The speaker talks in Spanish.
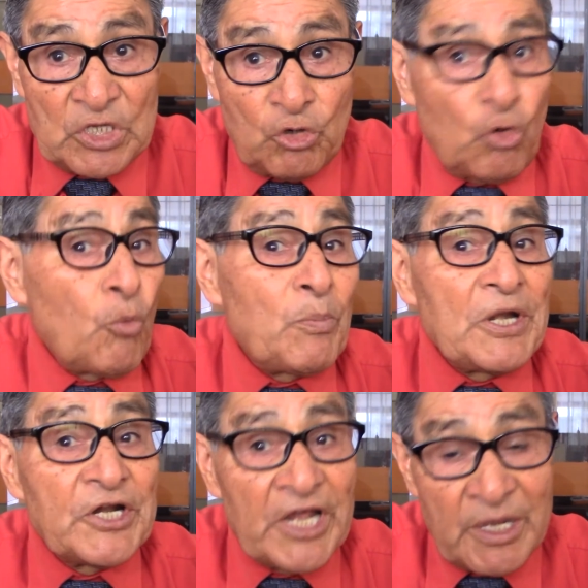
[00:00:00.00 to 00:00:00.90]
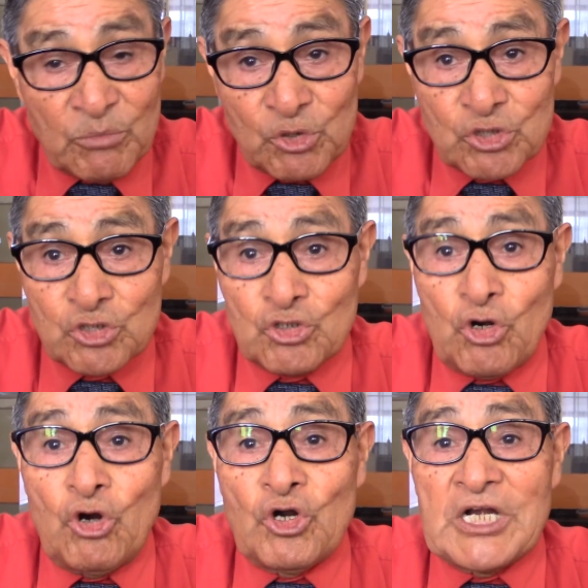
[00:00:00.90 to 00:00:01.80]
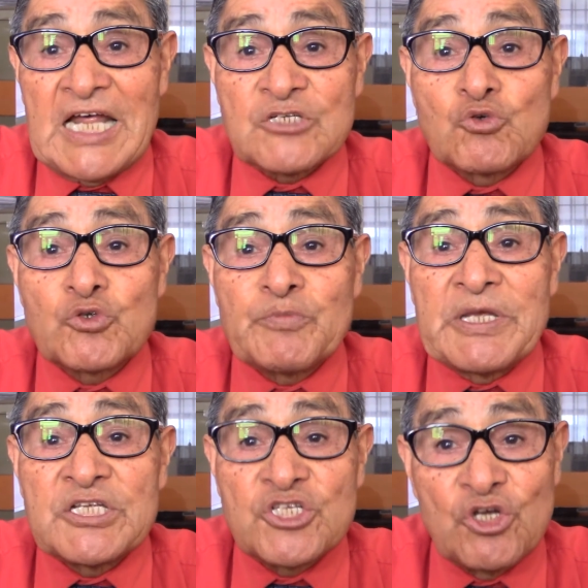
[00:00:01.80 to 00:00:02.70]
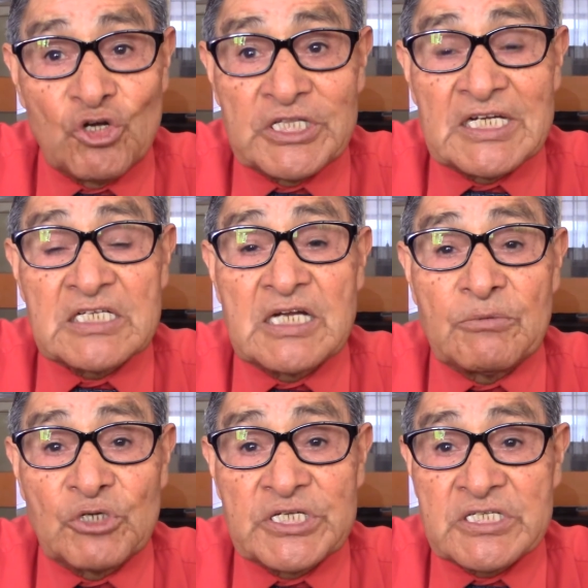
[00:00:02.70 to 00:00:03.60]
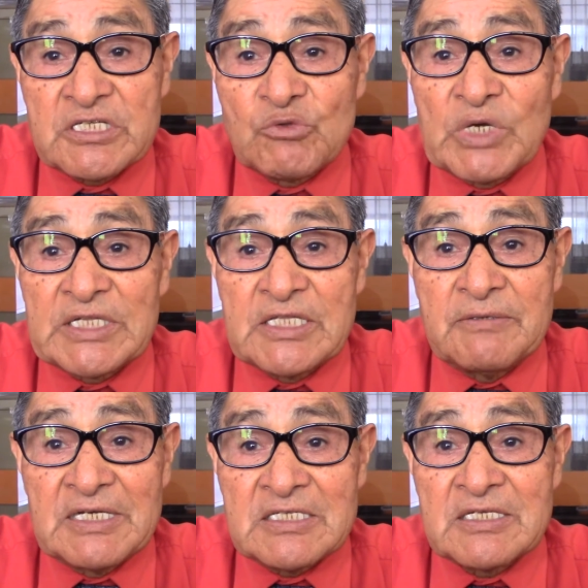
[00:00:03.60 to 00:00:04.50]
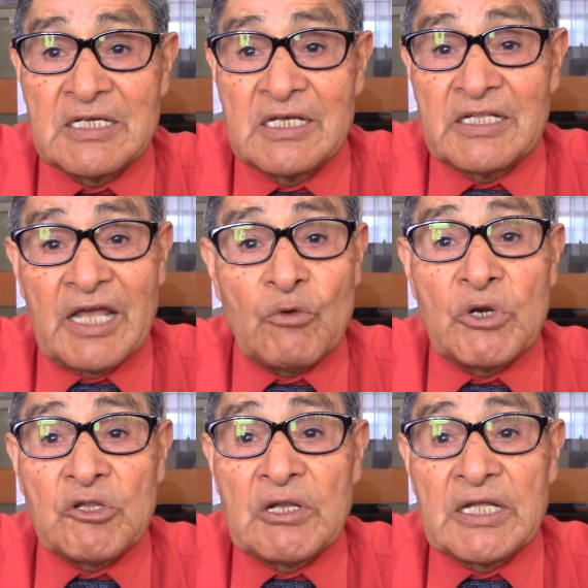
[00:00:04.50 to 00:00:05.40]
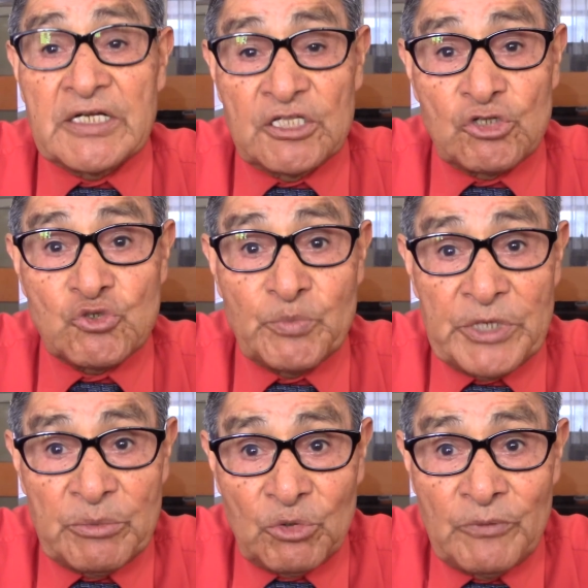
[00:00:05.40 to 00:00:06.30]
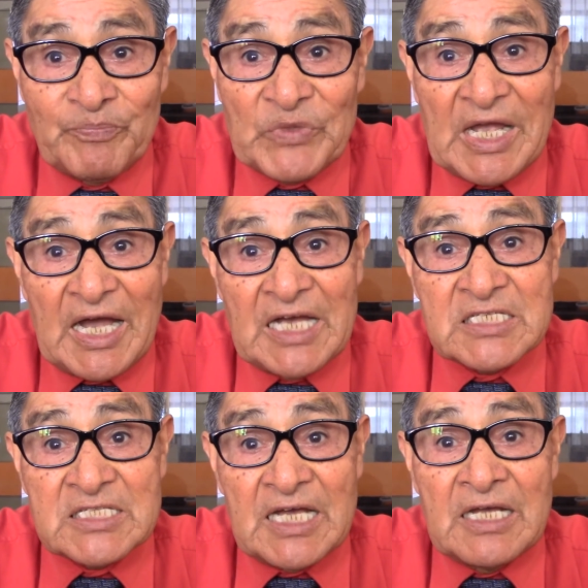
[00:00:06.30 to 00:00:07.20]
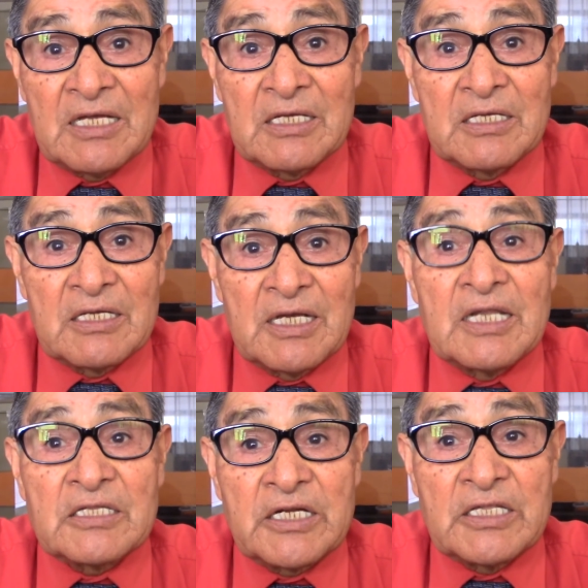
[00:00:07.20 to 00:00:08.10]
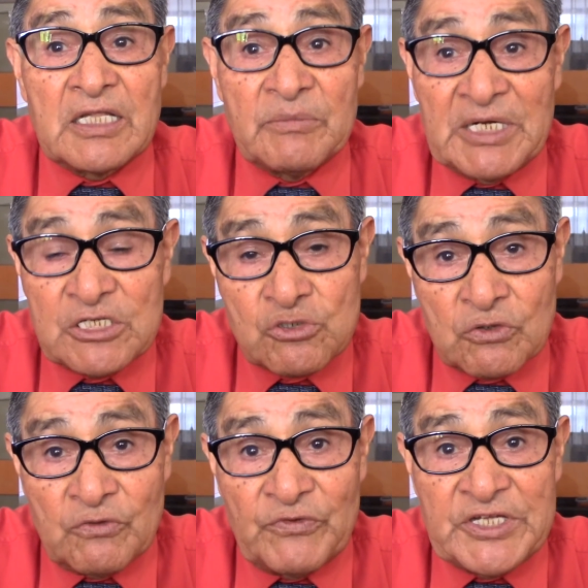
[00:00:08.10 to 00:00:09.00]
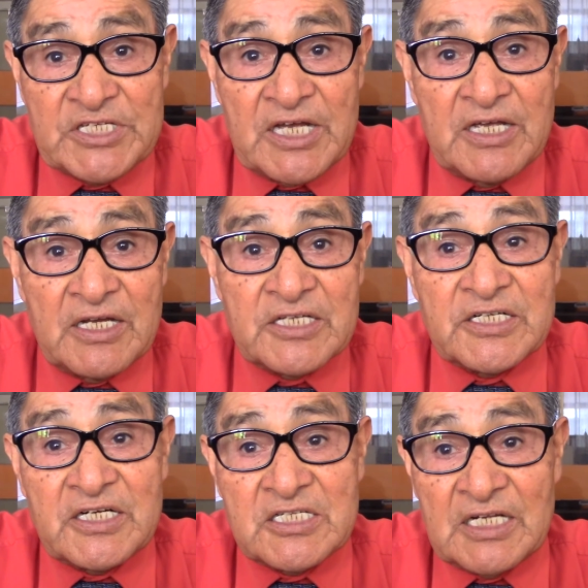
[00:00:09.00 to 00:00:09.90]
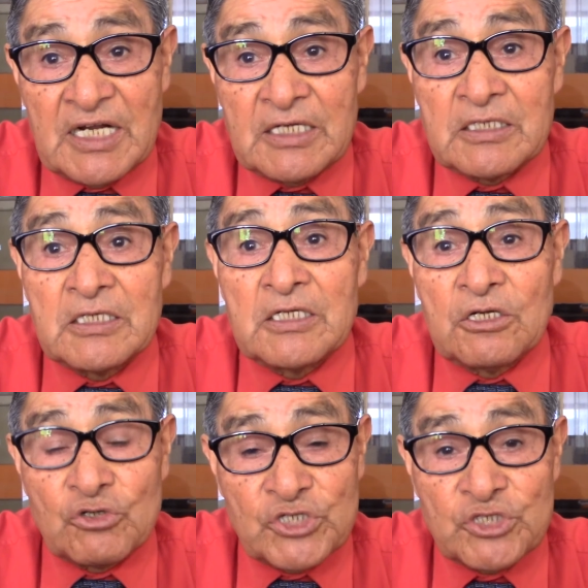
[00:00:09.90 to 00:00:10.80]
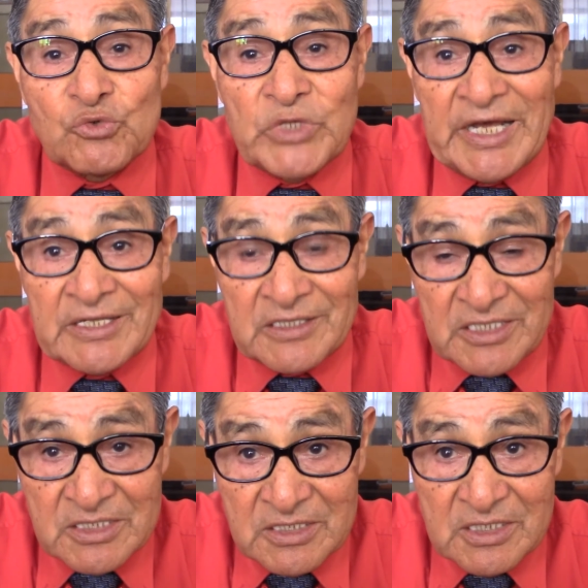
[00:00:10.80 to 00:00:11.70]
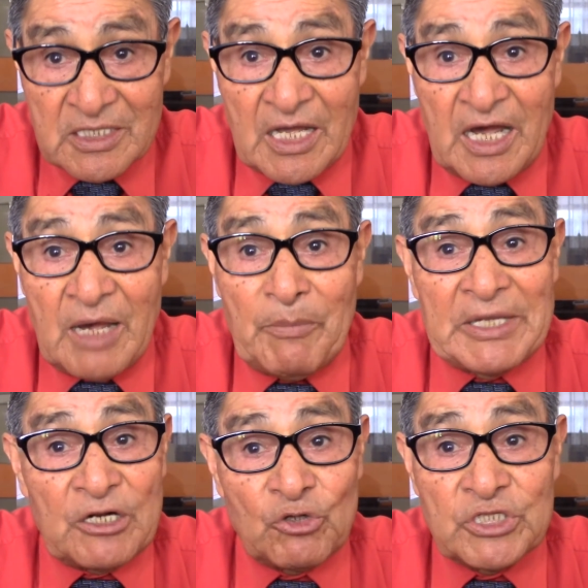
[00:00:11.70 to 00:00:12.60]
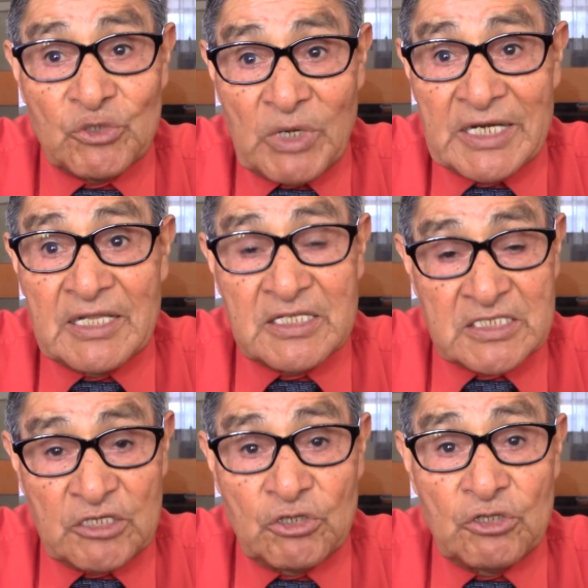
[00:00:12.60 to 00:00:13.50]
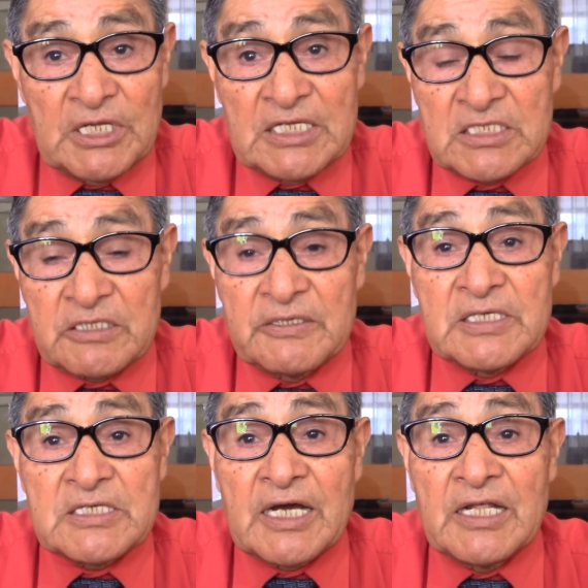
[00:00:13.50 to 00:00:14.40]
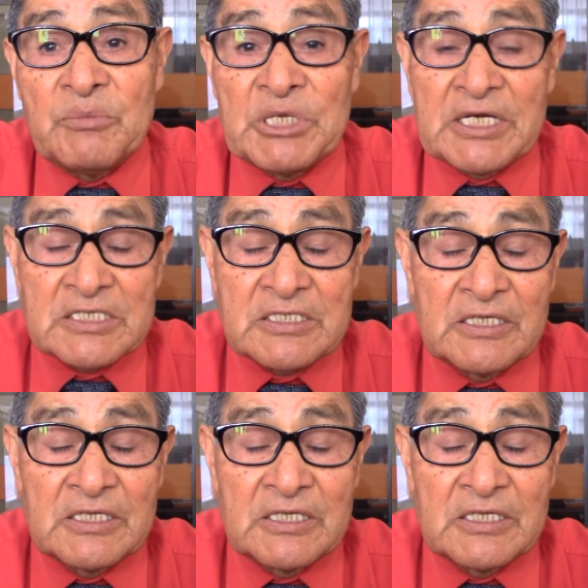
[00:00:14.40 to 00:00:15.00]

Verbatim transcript: cumpliremos con la suspensión de las labores educativas de acuerdo al decreto supremo hasta el 30 de marzo, fecha en que regresarán los estudiantes para continuar el desarrollo de las actividades académicas.